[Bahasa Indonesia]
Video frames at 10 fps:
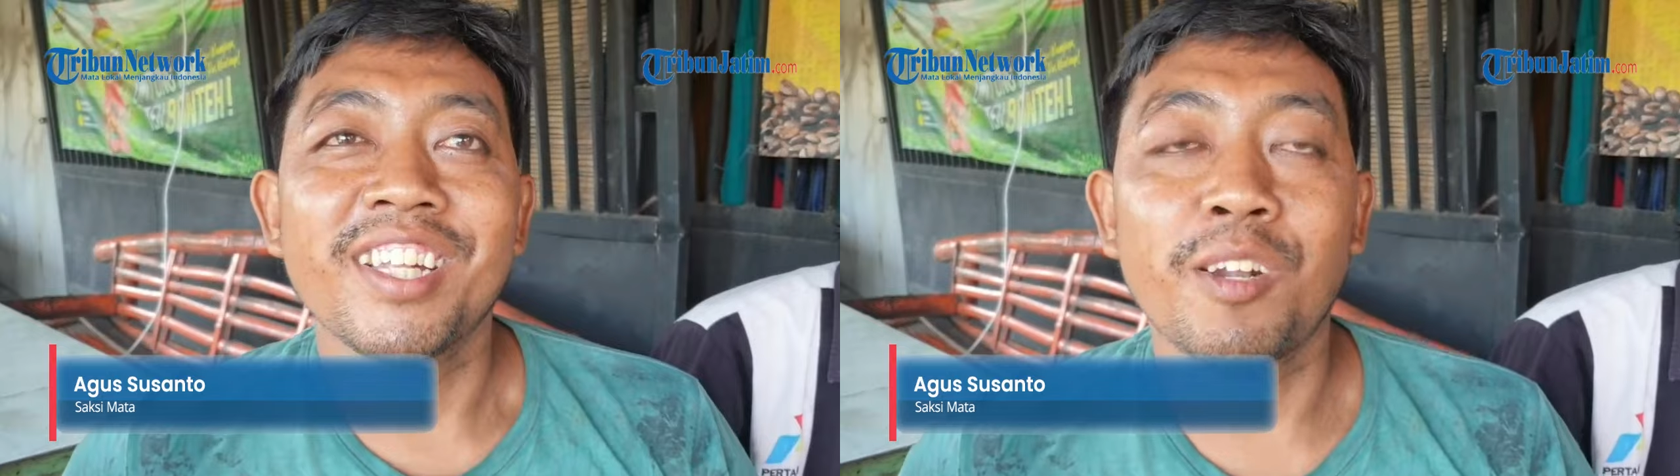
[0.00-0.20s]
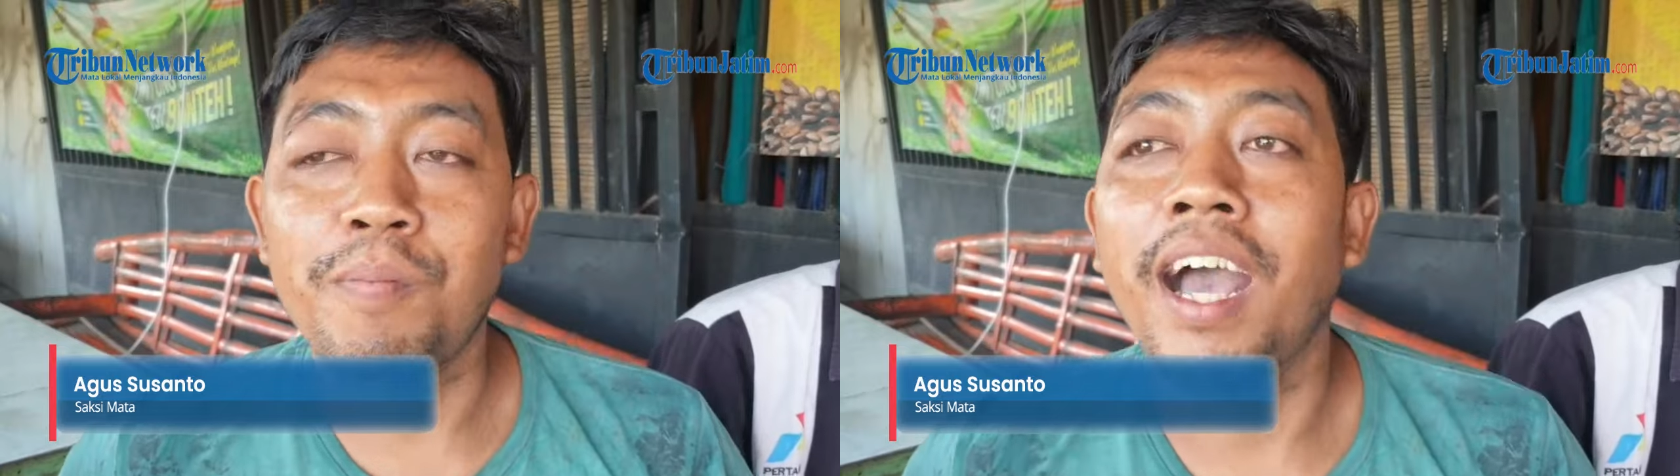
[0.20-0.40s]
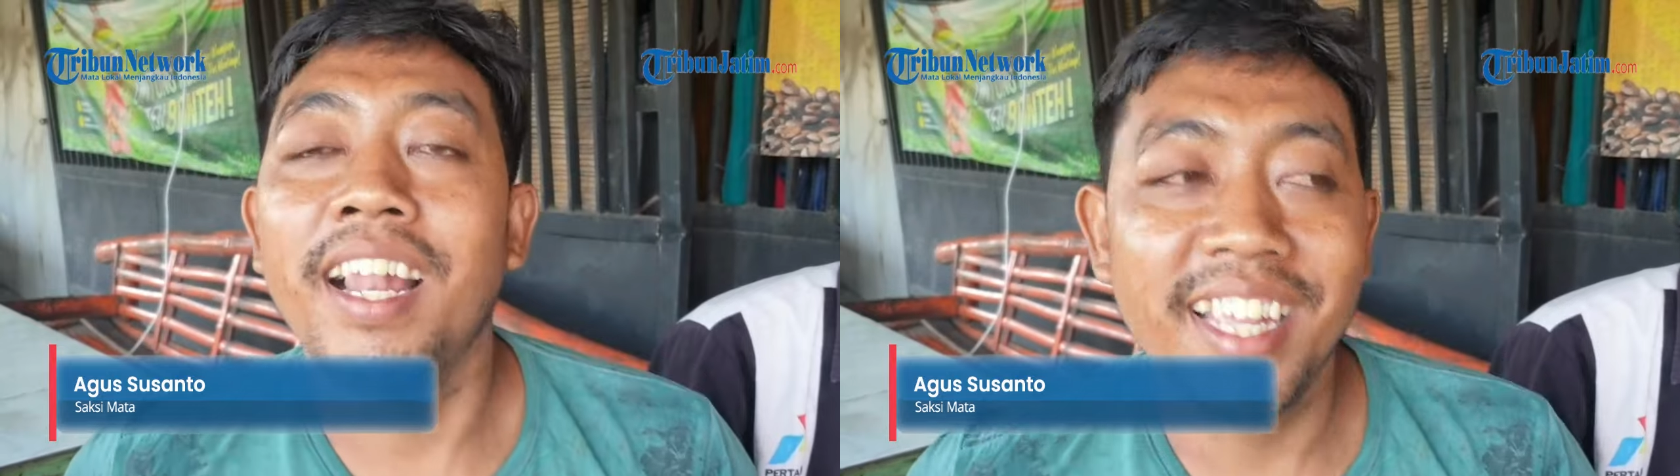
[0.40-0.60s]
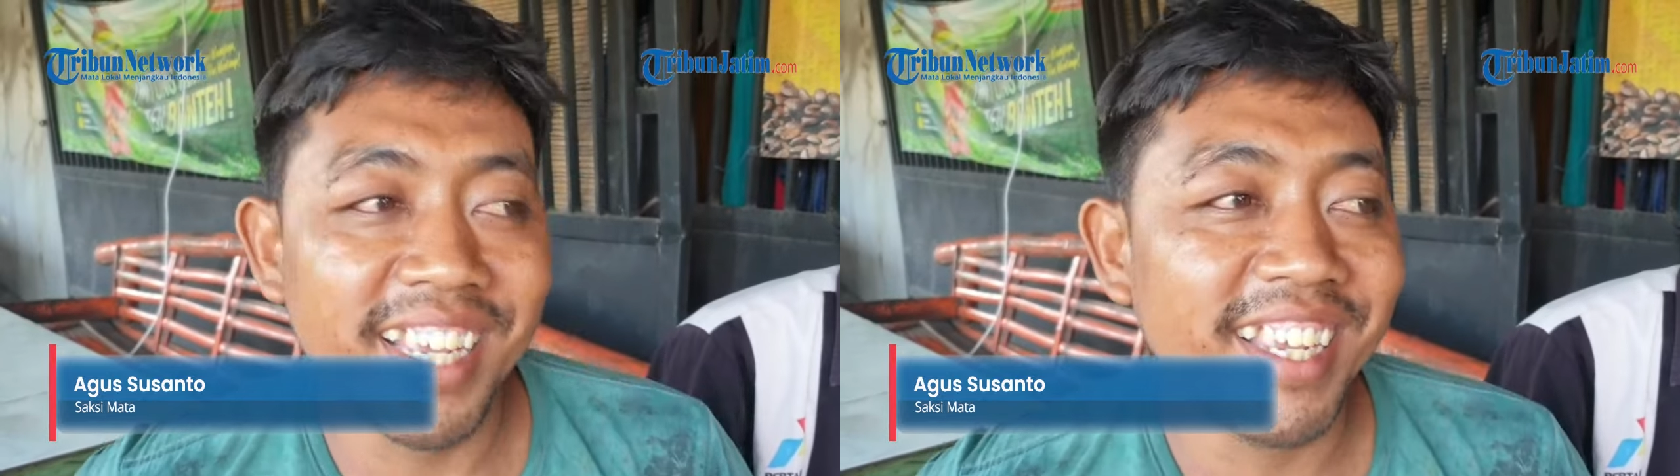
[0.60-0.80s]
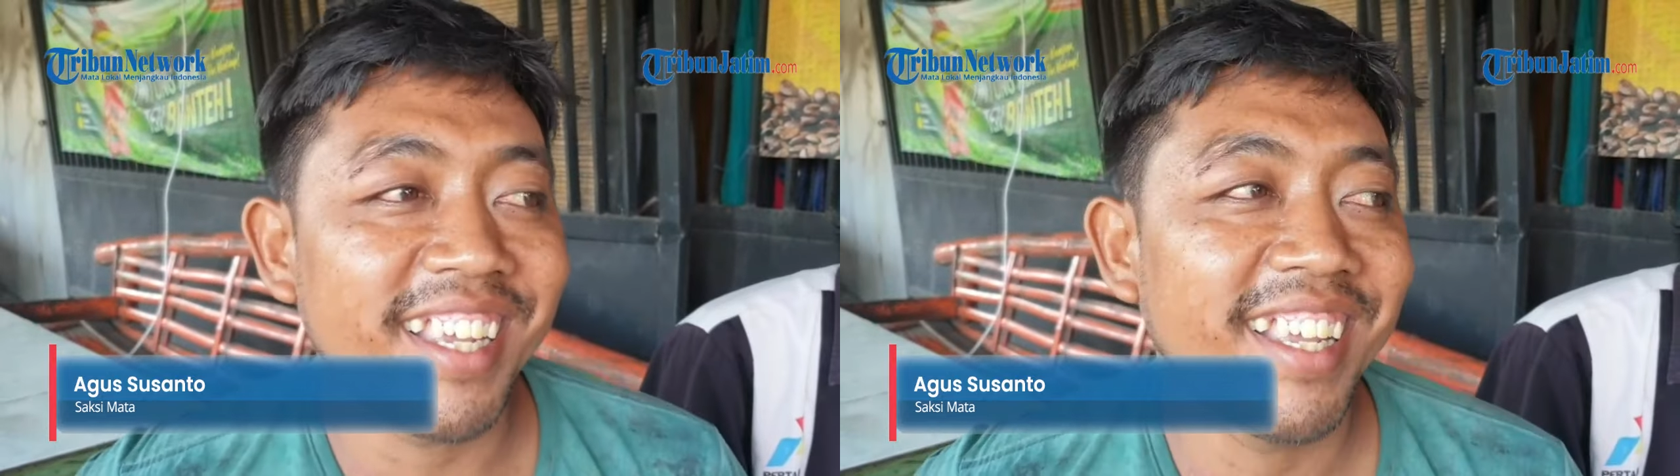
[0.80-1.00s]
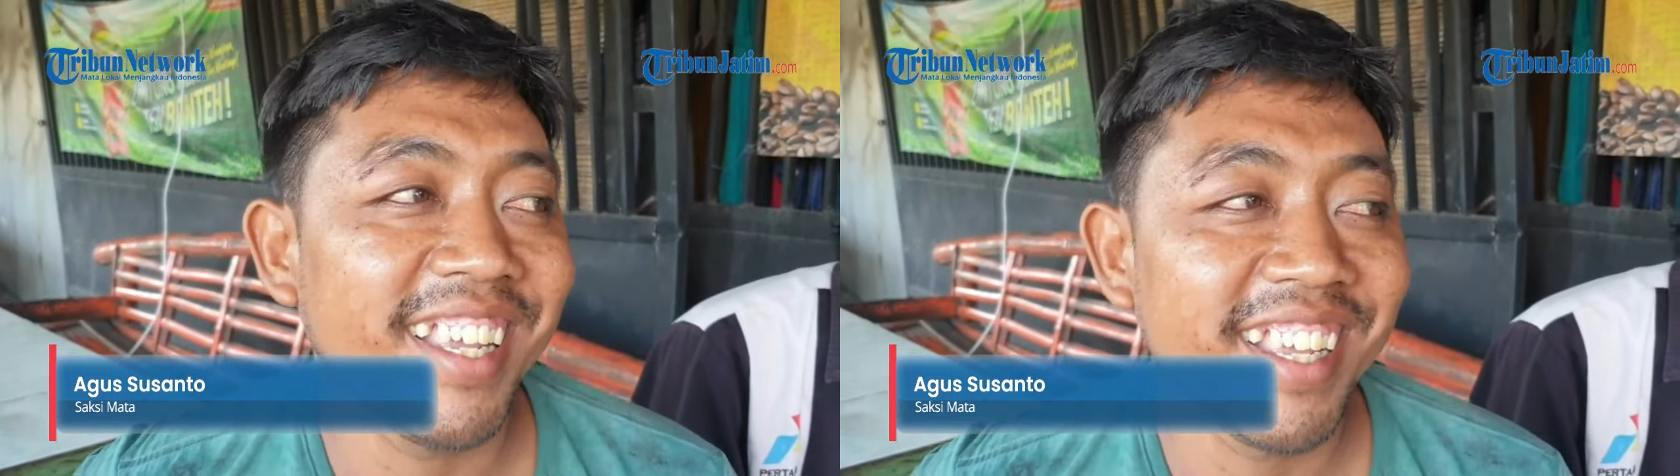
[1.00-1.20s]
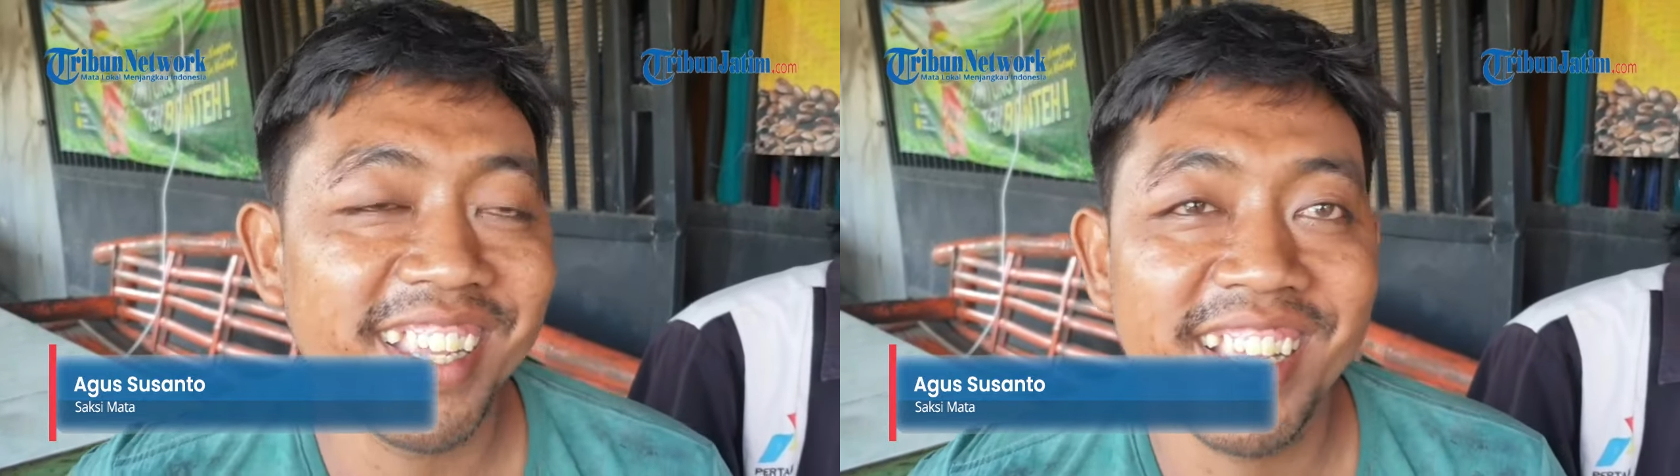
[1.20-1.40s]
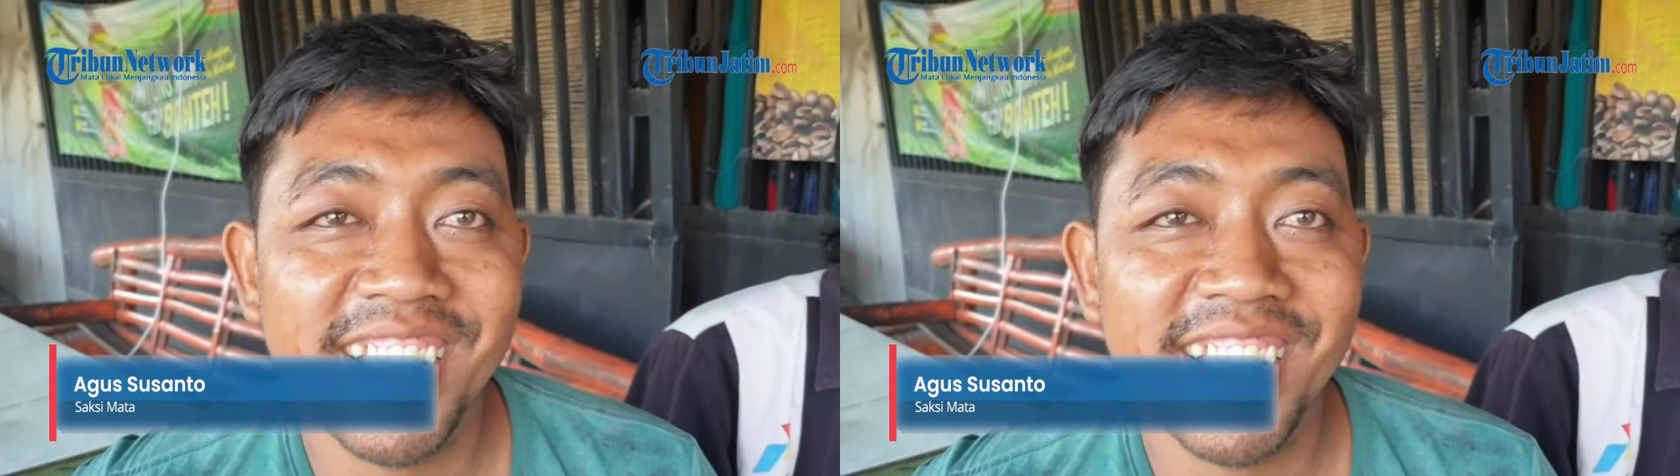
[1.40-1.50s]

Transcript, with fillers: terbalik oh langsung